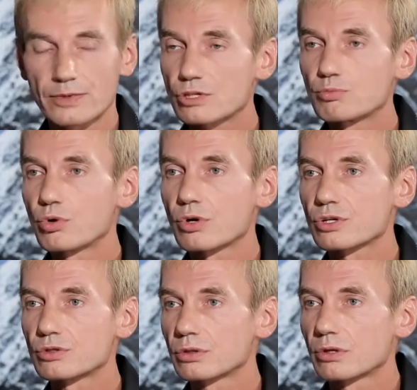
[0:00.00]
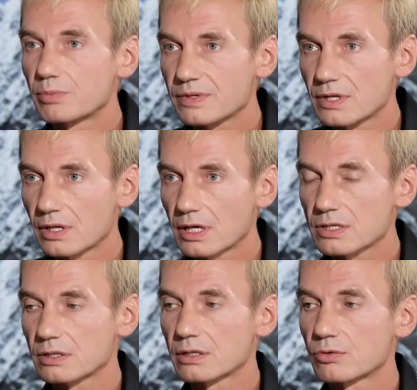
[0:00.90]
споры, что такое
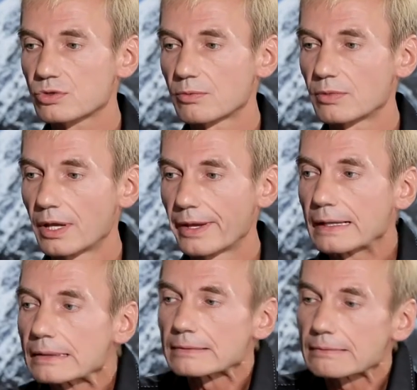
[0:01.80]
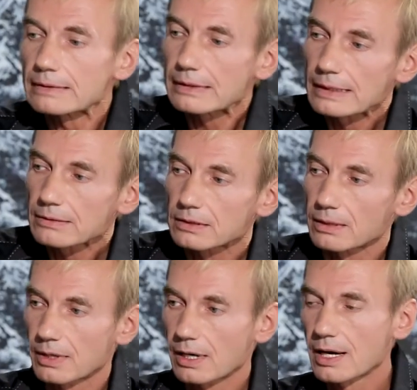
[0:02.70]
персонаж, это нужно вот так вот,
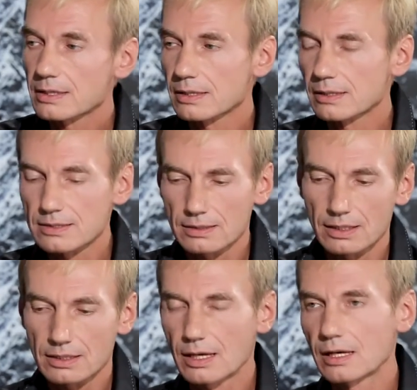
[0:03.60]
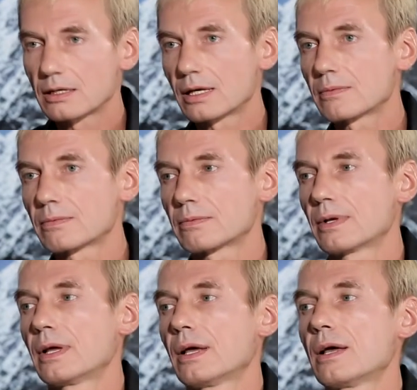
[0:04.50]
там, характерность и так далее, я не
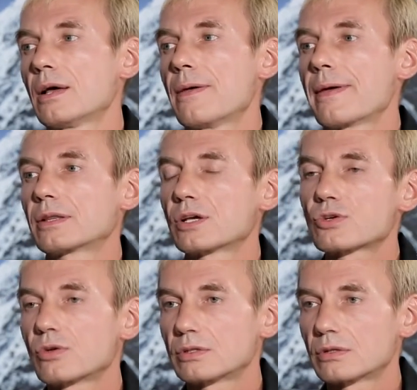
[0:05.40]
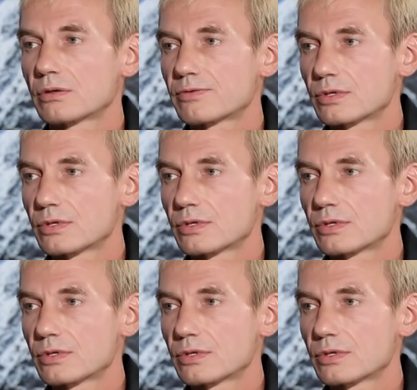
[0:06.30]
отошел от этого